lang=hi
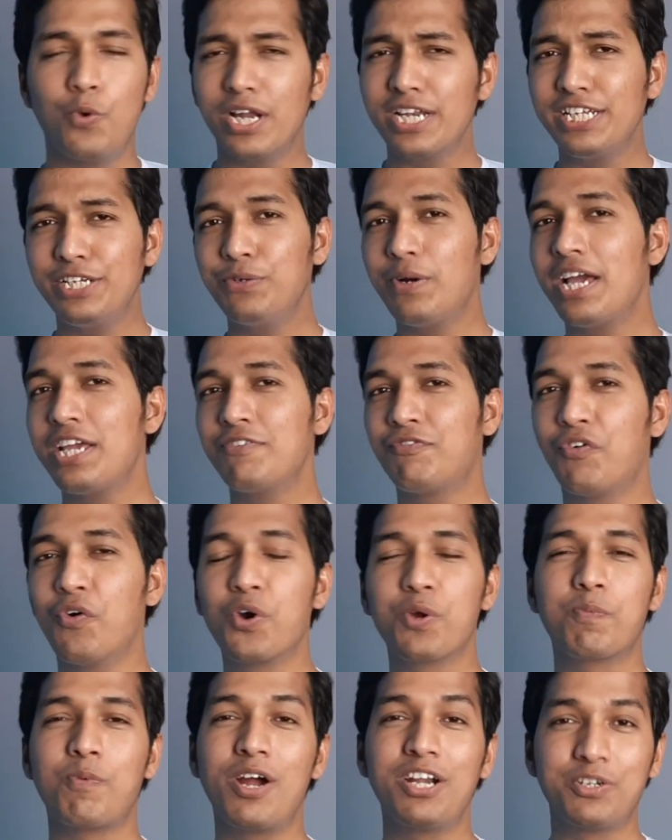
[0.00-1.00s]
वन यू आई
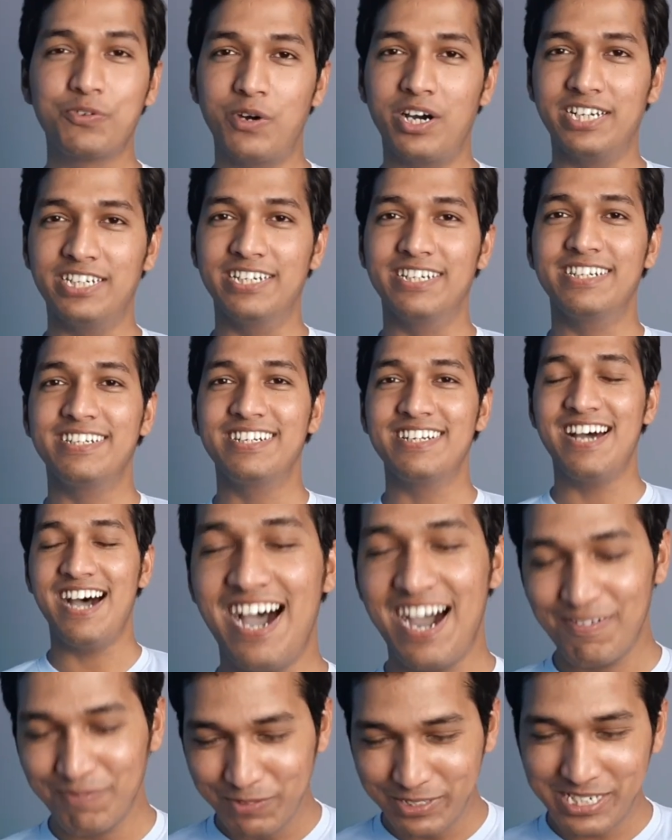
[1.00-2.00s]
फोर पॉइंट वन
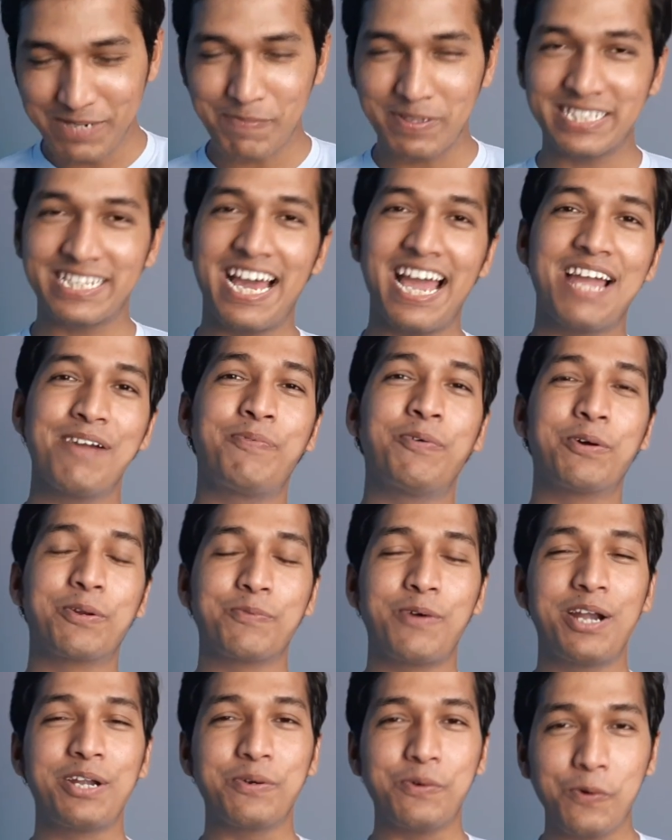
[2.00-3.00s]
हाँ मुझे पता है
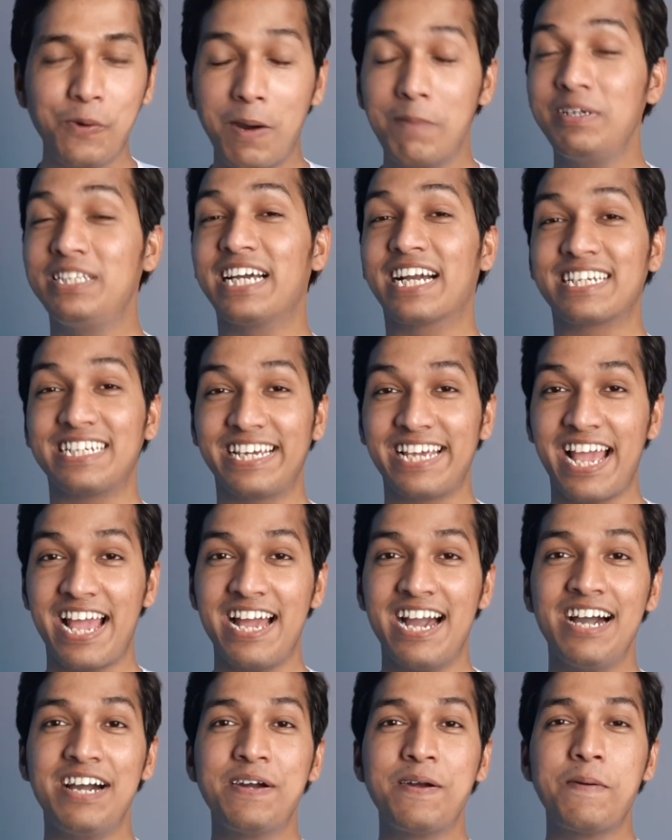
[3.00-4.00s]
फोर पॉइंट ओ अभी तक नहीं
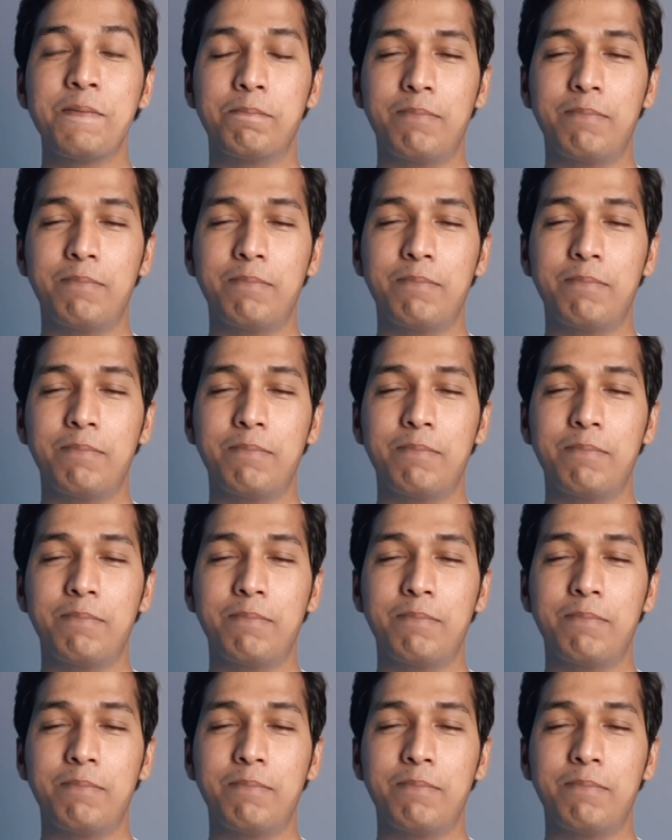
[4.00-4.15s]
आया